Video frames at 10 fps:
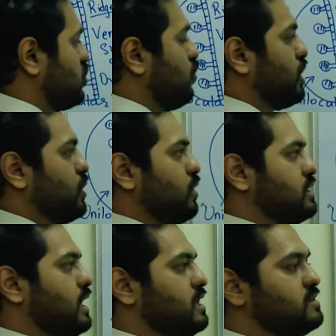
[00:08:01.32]
जो वरी
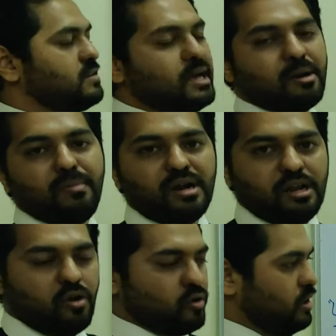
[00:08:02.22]
होगा दैट इज
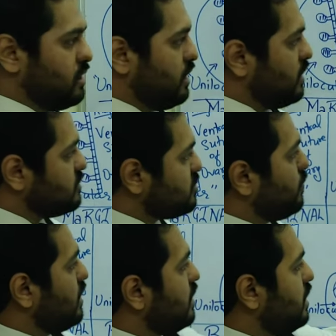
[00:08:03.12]
मल्टीलॉक्युलर
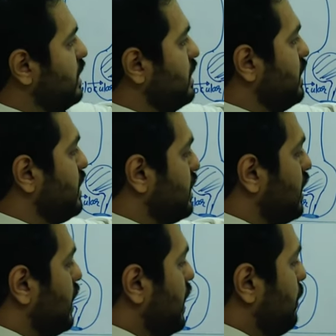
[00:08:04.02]
सिमिलरली इन
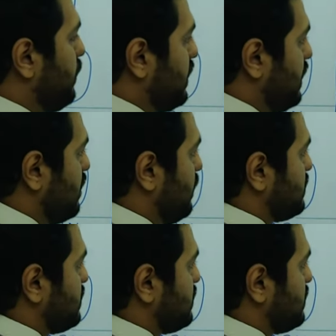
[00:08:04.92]
पराइटल